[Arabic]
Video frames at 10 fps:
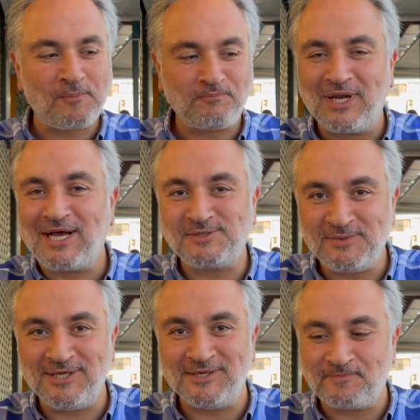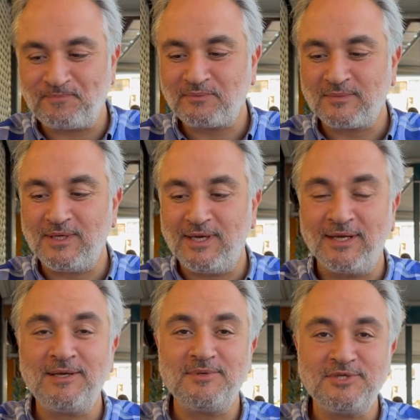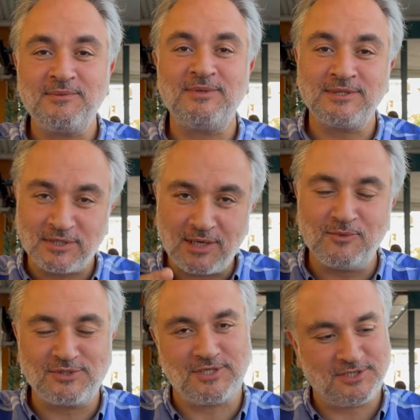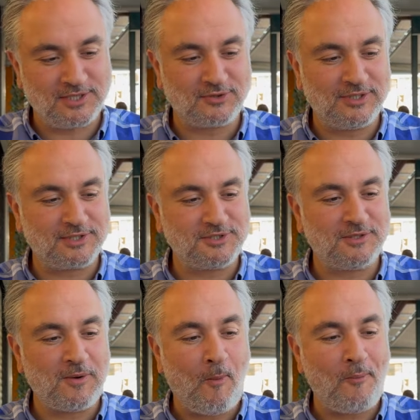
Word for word: بالحزميه يعني إيه، انا بجي من طرابلس لاجي اكل هيك اشياء